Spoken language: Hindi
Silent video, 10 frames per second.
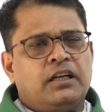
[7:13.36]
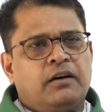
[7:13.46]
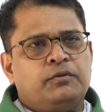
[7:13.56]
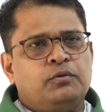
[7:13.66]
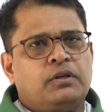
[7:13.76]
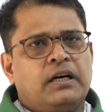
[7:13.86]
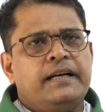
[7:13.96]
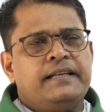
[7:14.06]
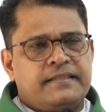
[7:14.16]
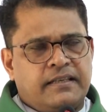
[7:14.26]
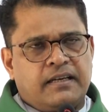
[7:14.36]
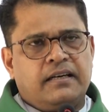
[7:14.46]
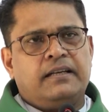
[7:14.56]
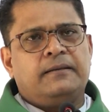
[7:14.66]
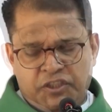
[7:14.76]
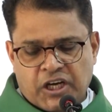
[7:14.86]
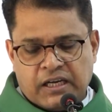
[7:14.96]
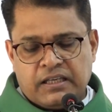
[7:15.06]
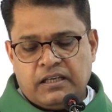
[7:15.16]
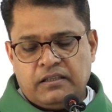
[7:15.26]
तलावतों का हिस्सा रहा है
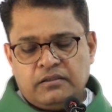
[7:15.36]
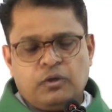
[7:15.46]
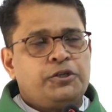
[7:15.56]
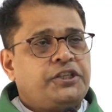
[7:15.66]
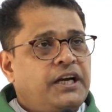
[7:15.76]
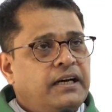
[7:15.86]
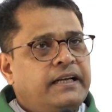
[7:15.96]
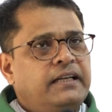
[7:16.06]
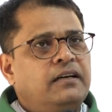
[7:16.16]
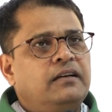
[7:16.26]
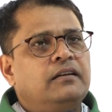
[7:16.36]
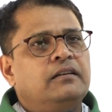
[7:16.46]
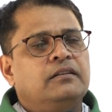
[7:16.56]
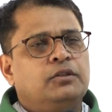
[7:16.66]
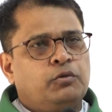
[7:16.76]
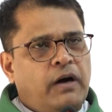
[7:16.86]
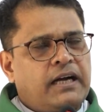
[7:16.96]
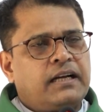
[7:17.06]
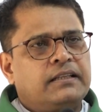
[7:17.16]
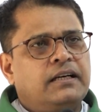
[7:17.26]
जागना होशियार रहना दुआ
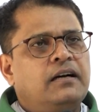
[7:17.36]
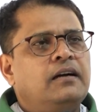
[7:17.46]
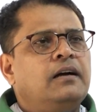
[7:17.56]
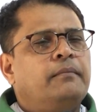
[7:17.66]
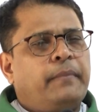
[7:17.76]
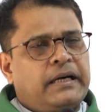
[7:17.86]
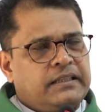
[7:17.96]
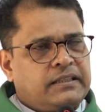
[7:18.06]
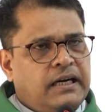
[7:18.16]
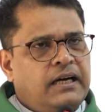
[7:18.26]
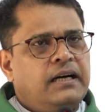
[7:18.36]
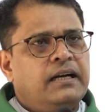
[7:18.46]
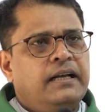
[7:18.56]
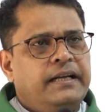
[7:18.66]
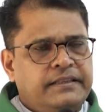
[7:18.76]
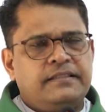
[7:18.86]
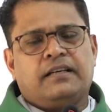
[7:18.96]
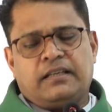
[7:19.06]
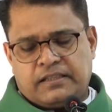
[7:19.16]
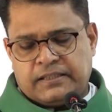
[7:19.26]
करना मालिक का
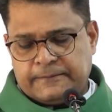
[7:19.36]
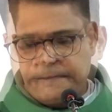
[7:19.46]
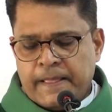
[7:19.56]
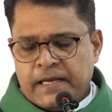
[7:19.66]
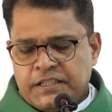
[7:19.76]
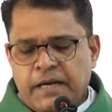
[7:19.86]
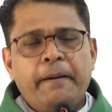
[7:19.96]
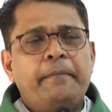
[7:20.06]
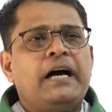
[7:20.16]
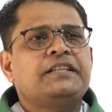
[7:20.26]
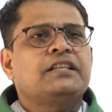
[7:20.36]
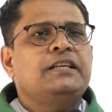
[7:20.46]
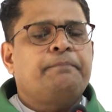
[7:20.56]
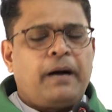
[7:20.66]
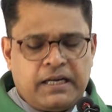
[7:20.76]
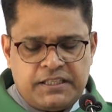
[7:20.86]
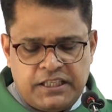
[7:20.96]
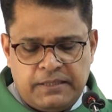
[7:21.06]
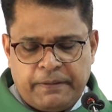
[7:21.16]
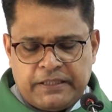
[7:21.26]
इंतज़ार करना जब हम आज की
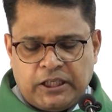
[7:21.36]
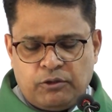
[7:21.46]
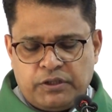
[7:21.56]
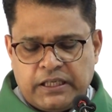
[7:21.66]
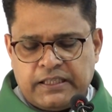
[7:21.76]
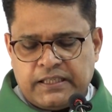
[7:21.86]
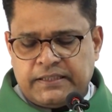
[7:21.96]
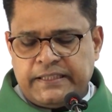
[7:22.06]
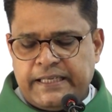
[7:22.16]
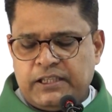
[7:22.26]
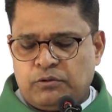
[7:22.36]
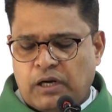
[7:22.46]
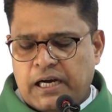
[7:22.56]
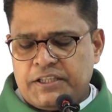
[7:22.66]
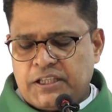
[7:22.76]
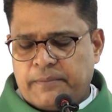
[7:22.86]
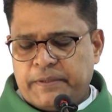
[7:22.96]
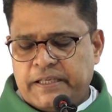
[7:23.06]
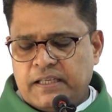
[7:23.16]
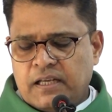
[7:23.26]
पाकजील पर ध्यान ज्ञान करते हैं तो आज
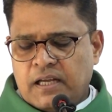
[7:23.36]
हमने